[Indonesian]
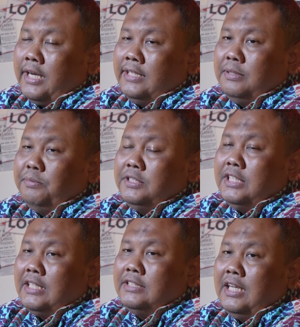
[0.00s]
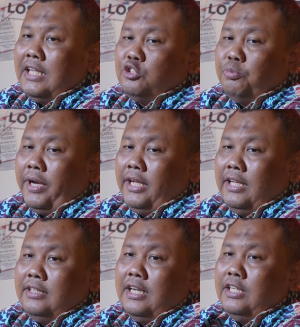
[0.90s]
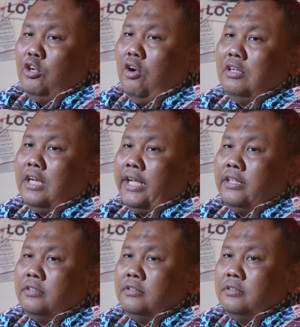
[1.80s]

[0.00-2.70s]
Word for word: rezim dijilat-jilat supaya dia tidak didongkleng.